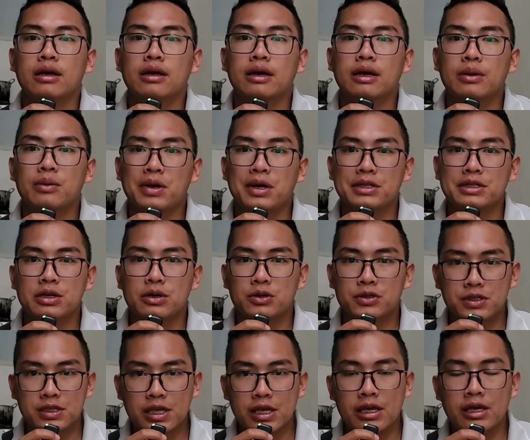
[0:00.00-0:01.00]
cái nguyên do
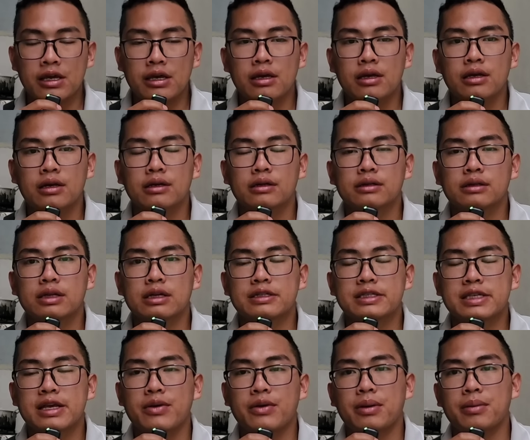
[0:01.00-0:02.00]
gì tại
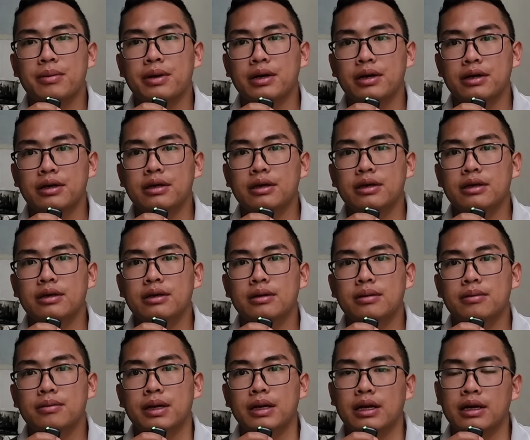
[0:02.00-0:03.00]
sao em ấy
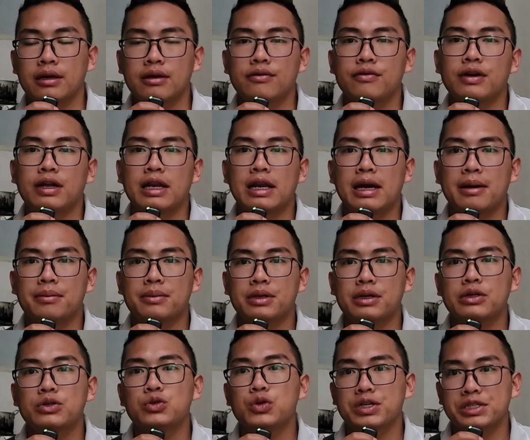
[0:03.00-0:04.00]
bạn ấy phải làm những
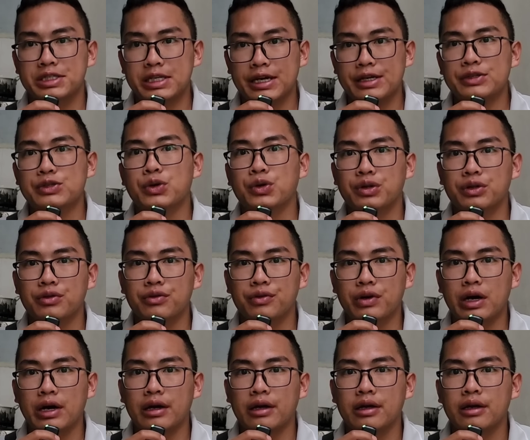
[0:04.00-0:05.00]
cái chuyện dại dột như
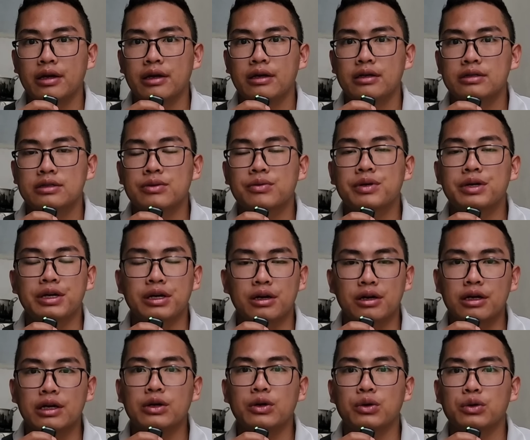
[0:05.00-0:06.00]
vậy trong khi
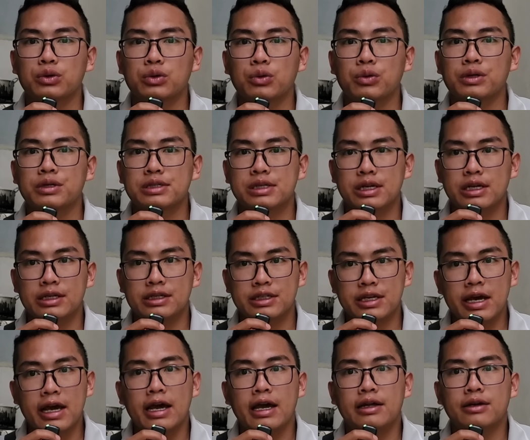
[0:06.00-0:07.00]
ở cái độ tuổi rất là
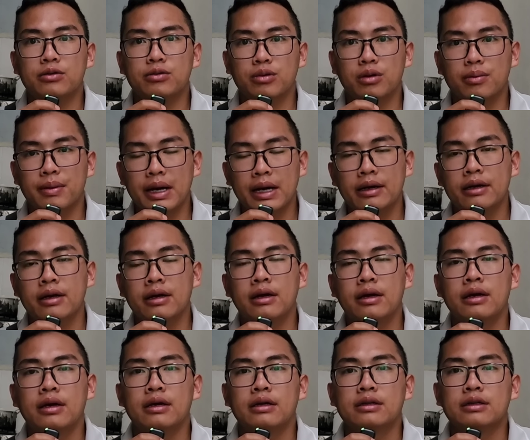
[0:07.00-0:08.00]
trẻ đúng không các bác
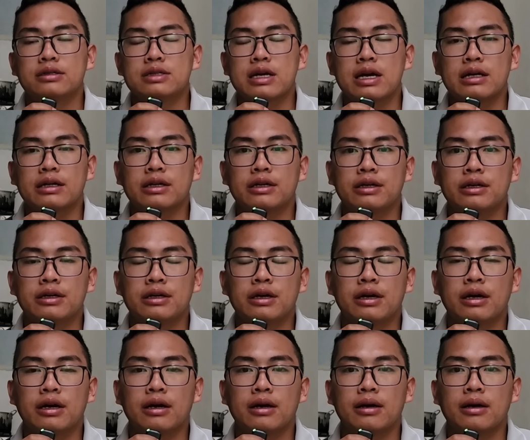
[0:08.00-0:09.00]
thực ra thì
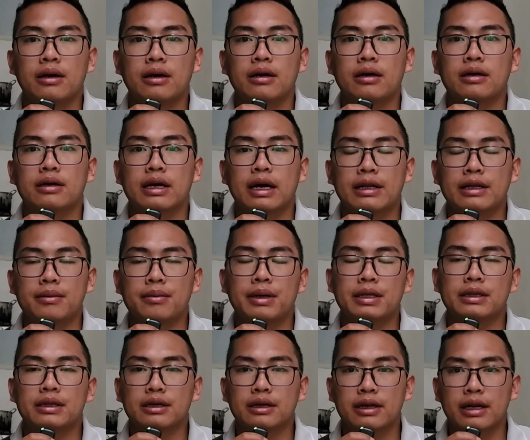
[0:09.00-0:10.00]
uh, cá nhân
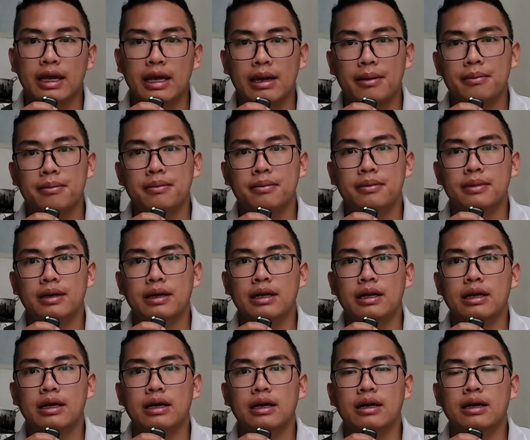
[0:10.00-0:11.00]
bản thân em hay
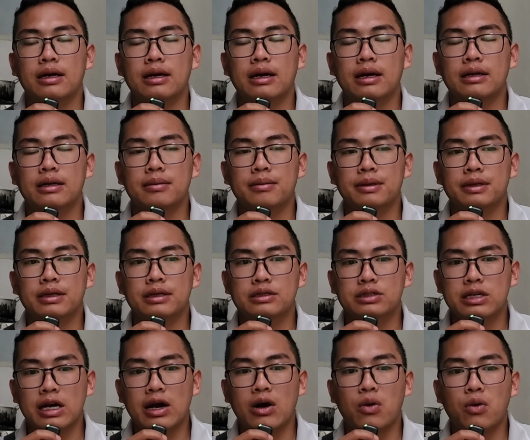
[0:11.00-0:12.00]
là cá nhân bản thân
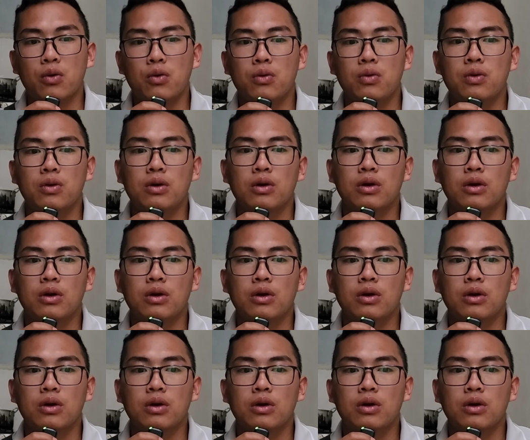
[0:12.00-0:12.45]
cháu